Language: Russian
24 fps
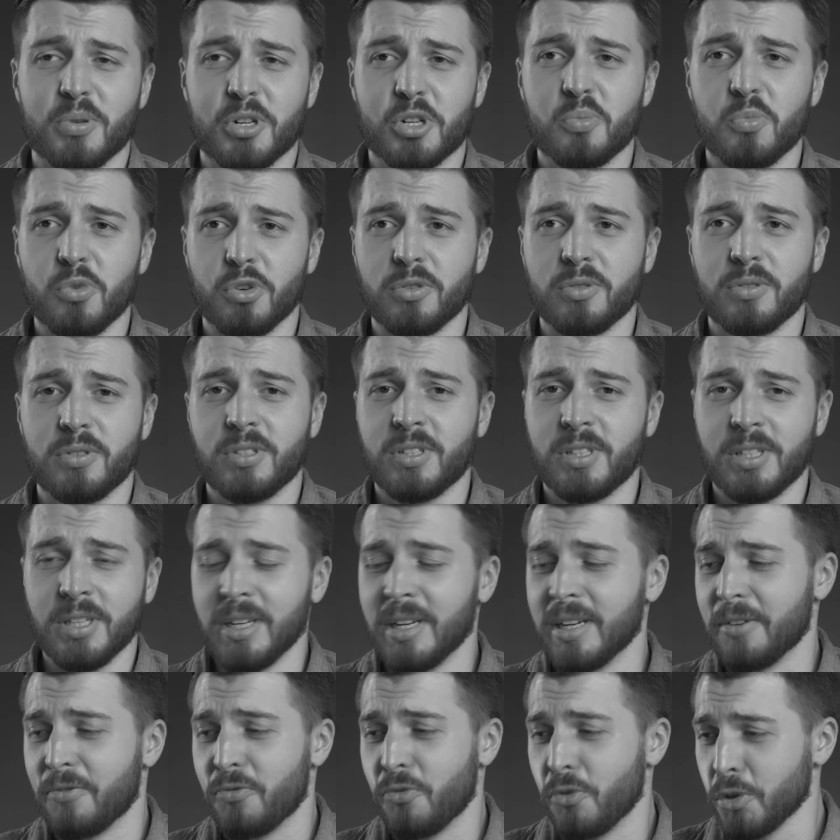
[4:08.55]
пожмет
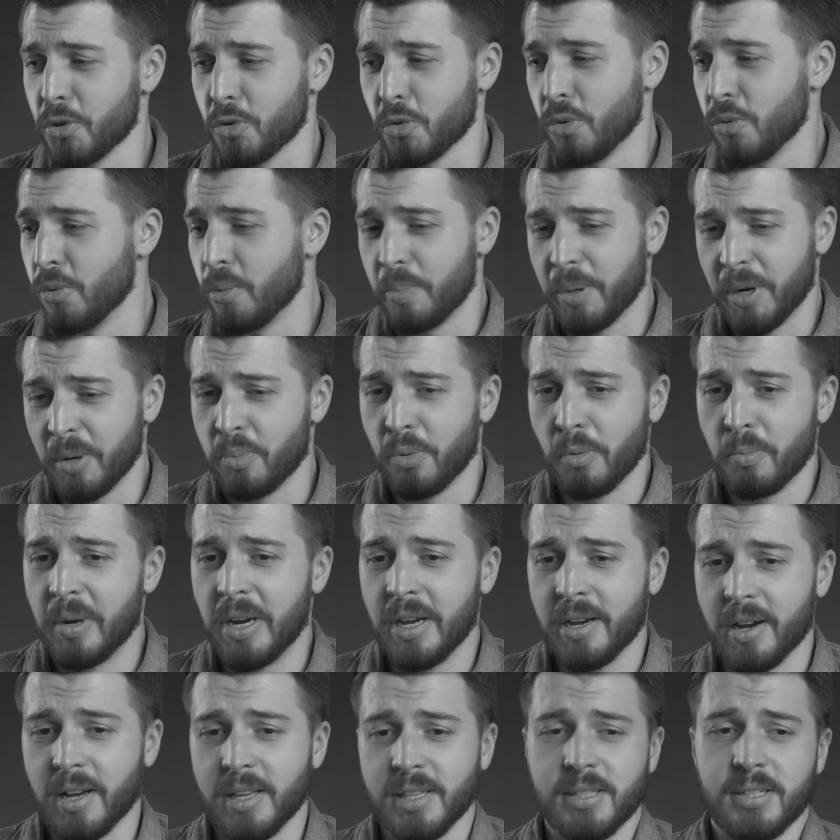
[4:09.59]
сильно фотку при
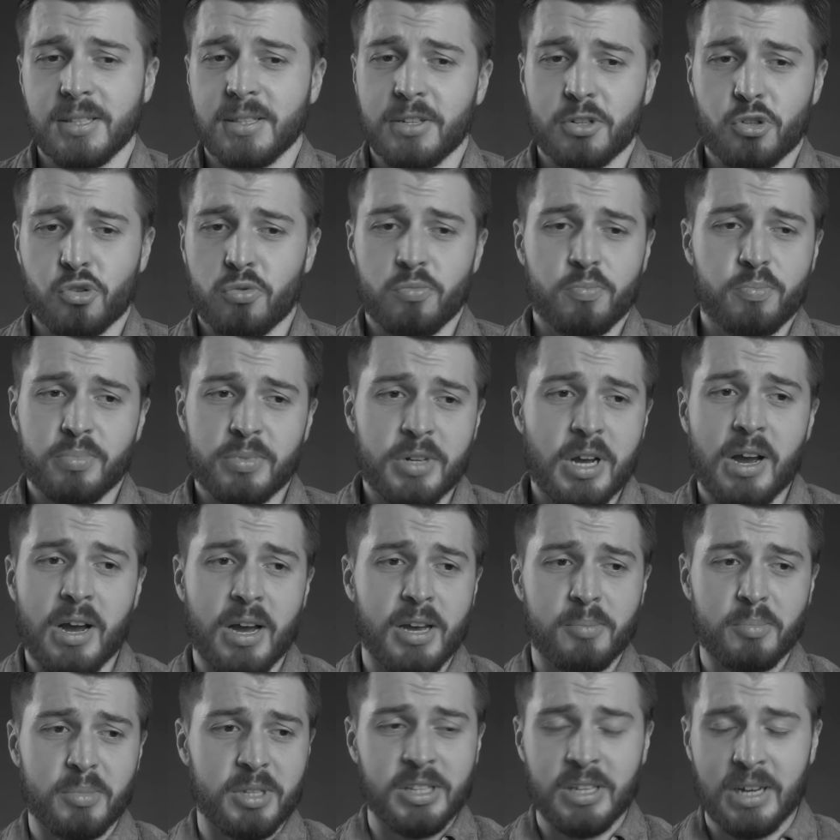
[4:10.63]
публикации, так что
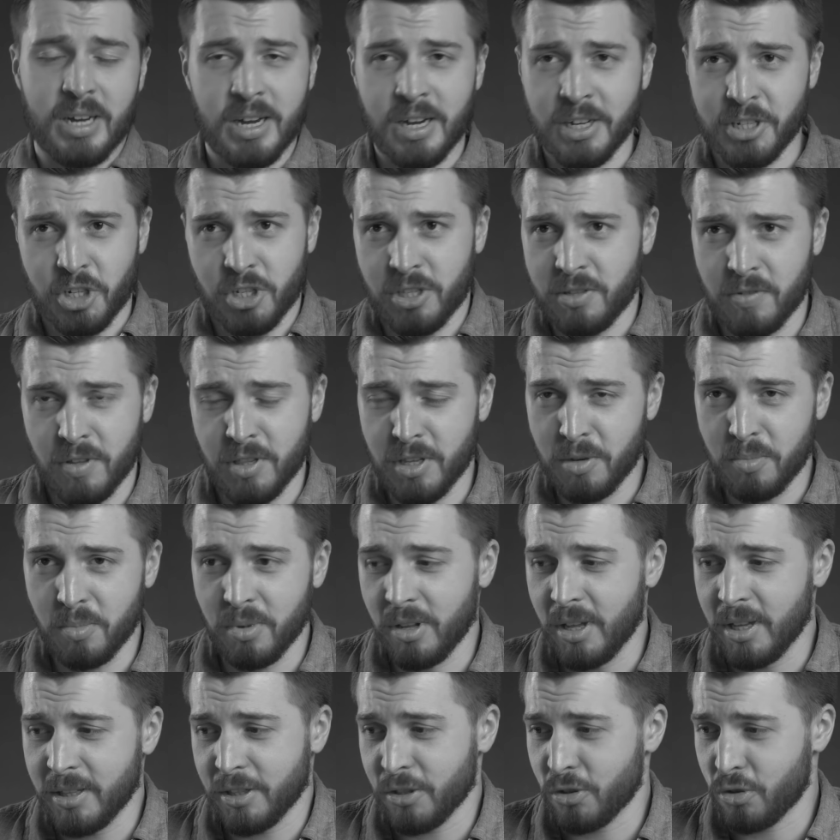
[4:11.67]
какая бы она качественная ни
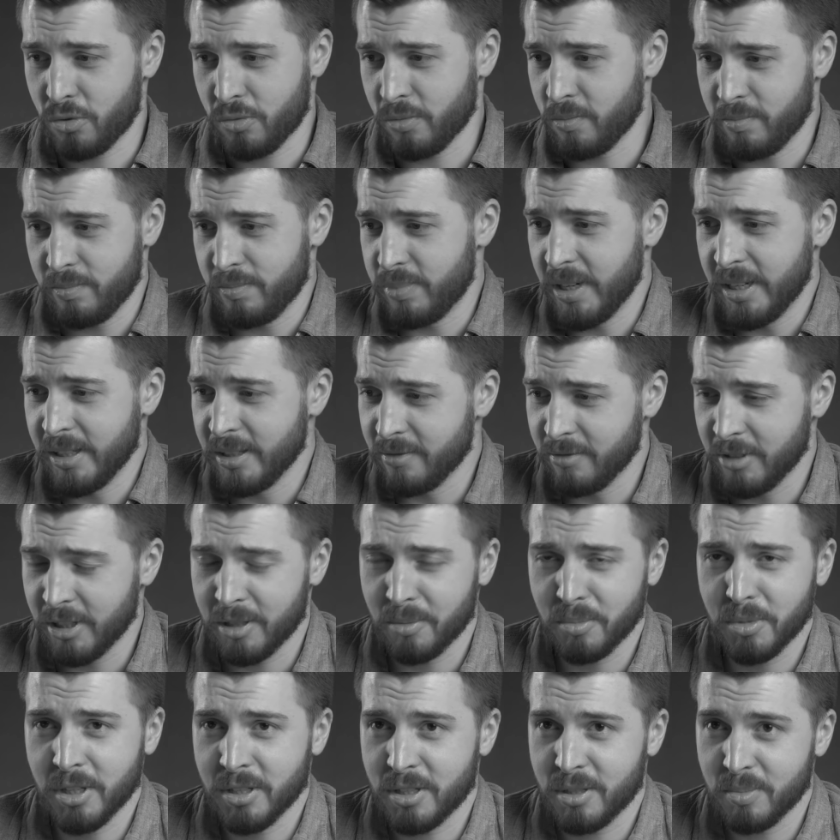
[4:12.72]
была, так что, блин, в
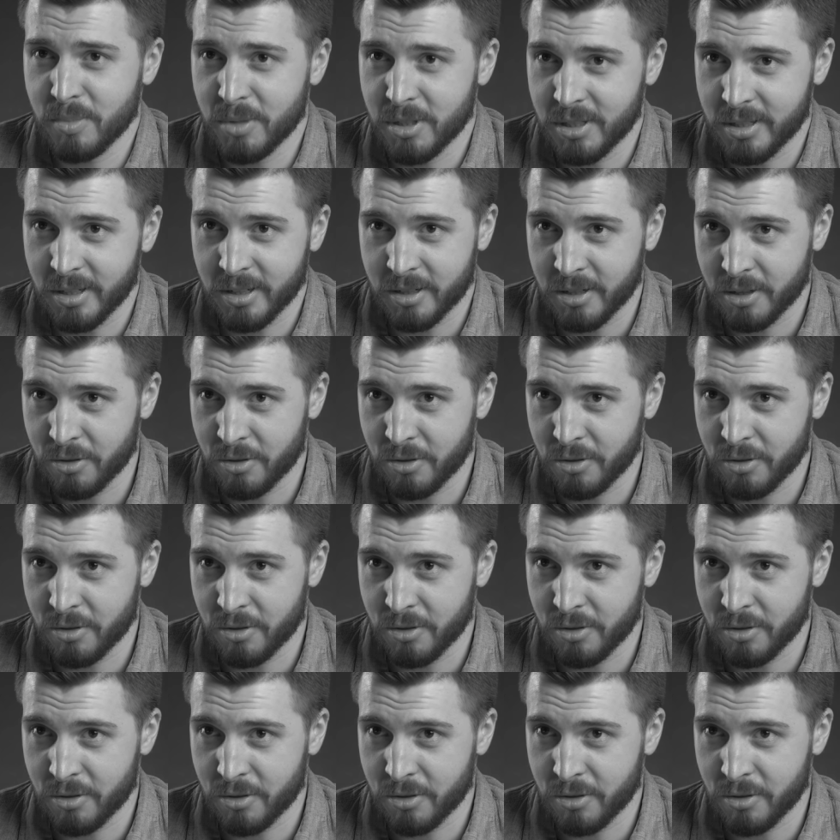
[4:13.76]
этом нет смысла,